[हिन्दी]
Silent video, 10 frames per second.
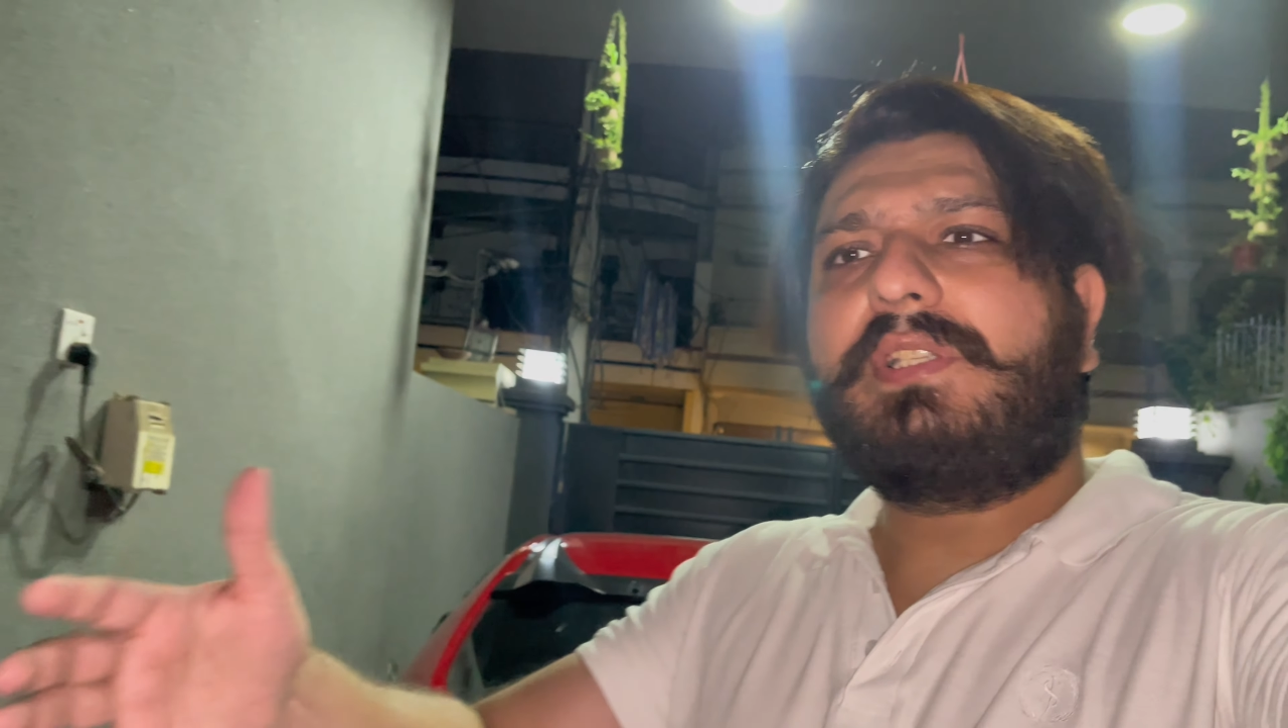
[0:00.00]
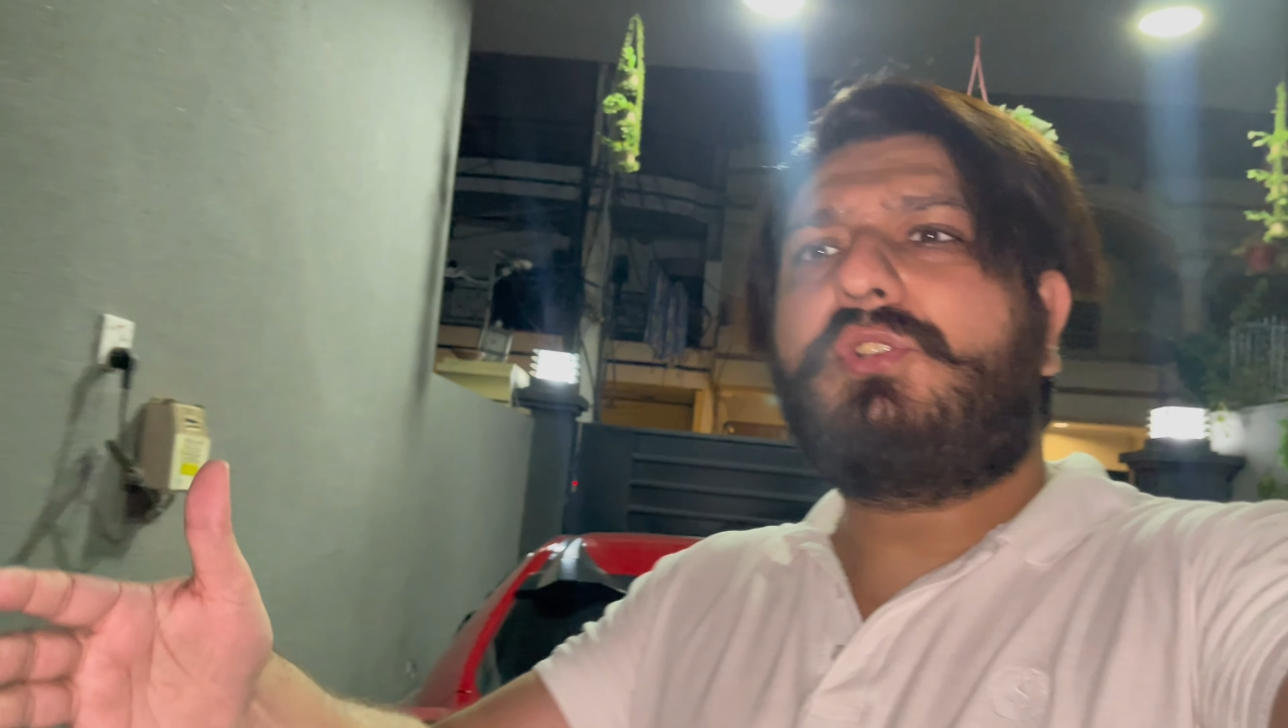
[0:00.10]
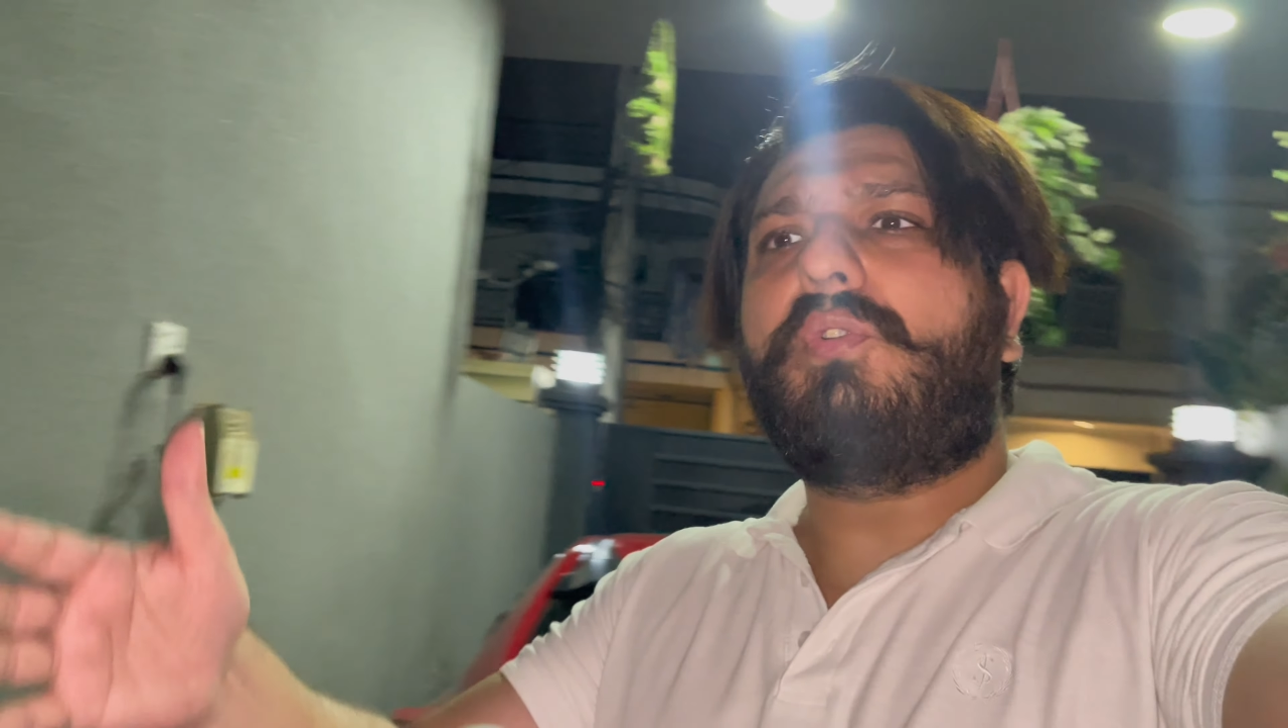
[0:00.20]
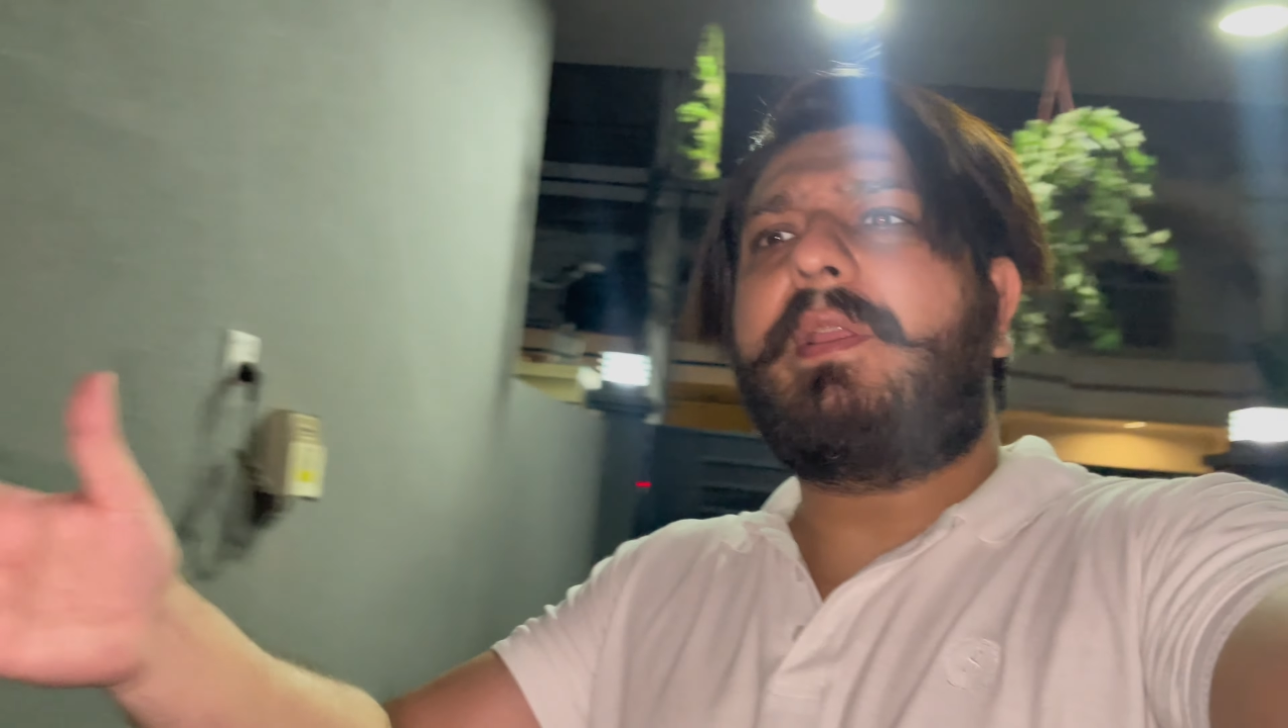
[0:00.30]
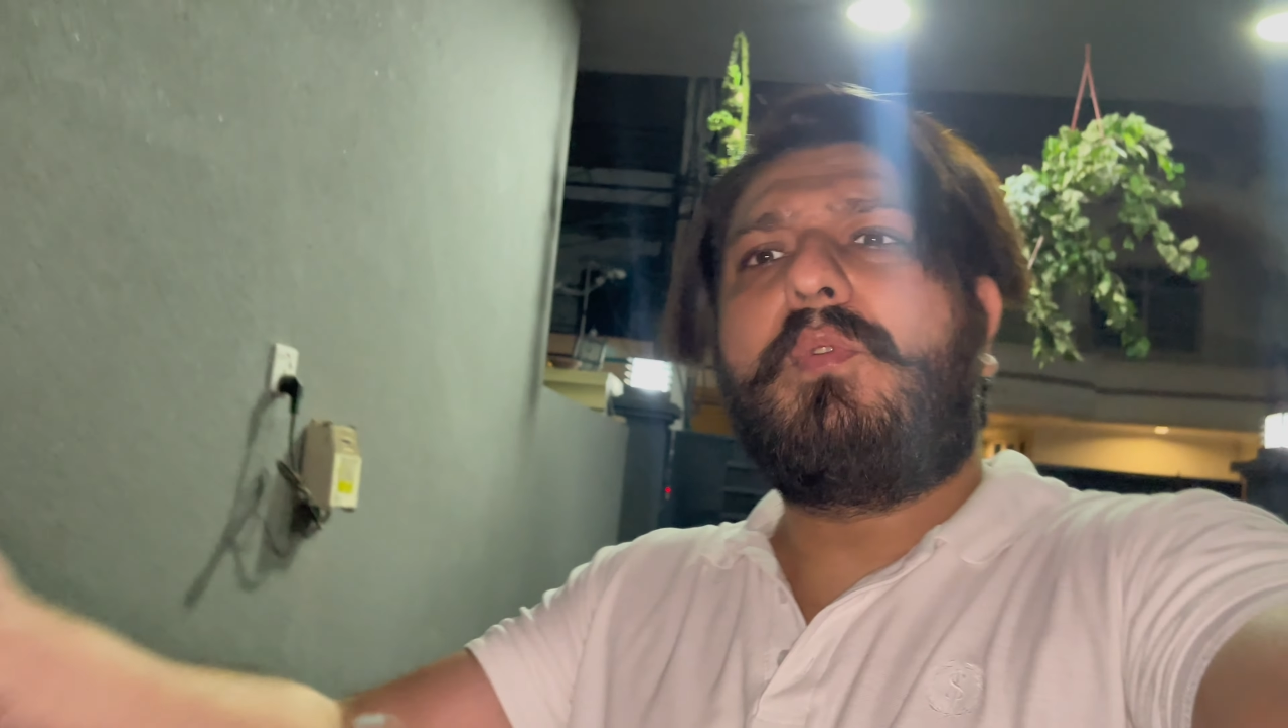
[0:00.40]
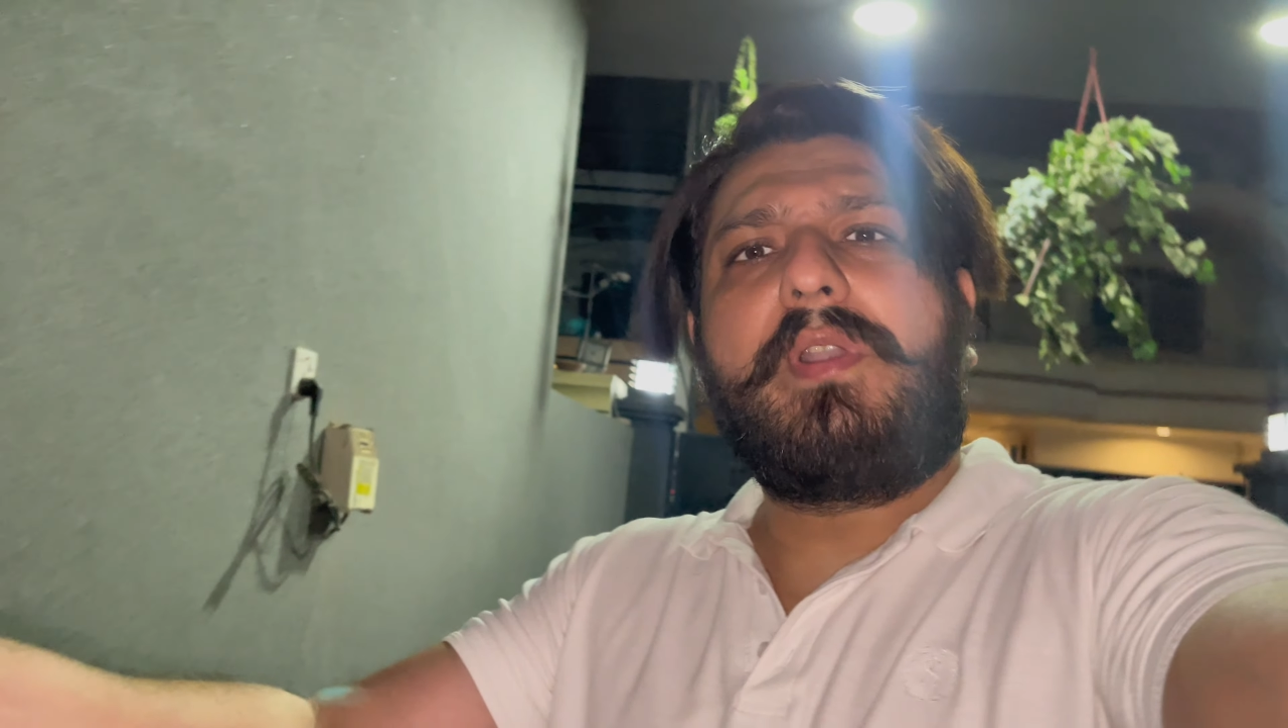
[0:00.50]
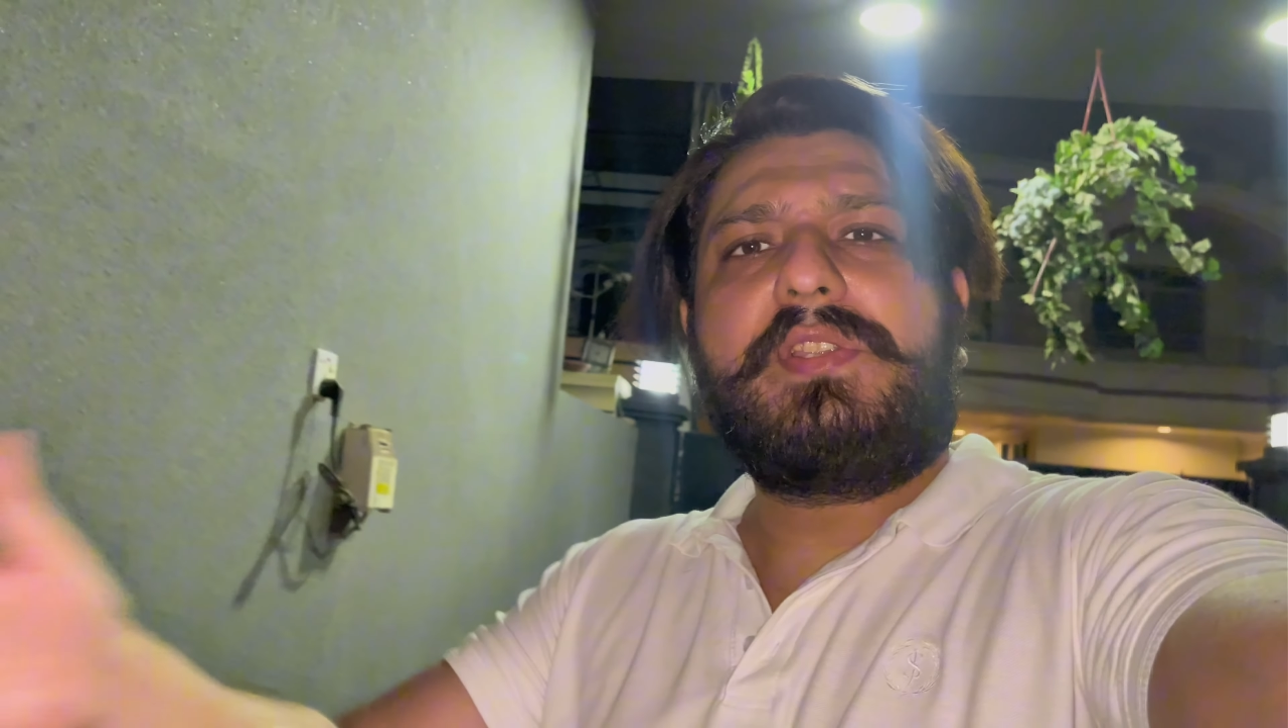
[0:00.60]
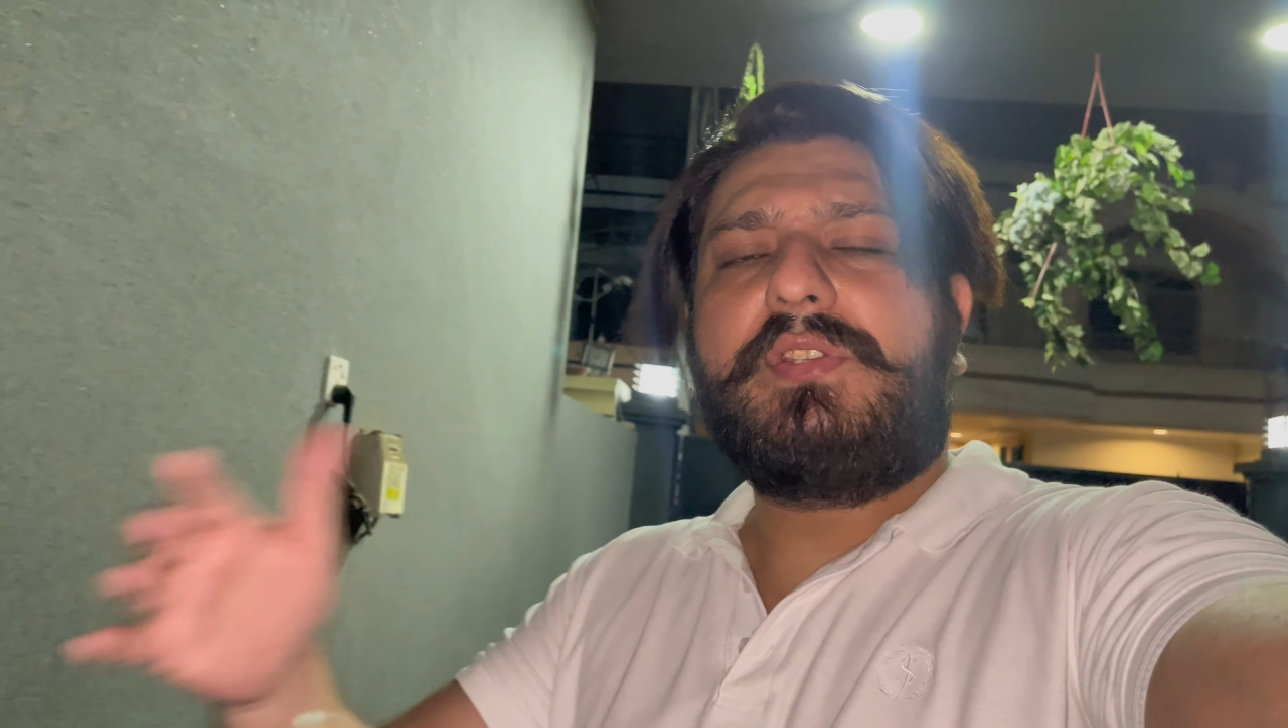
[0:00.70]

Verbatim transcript: छोटी मोटी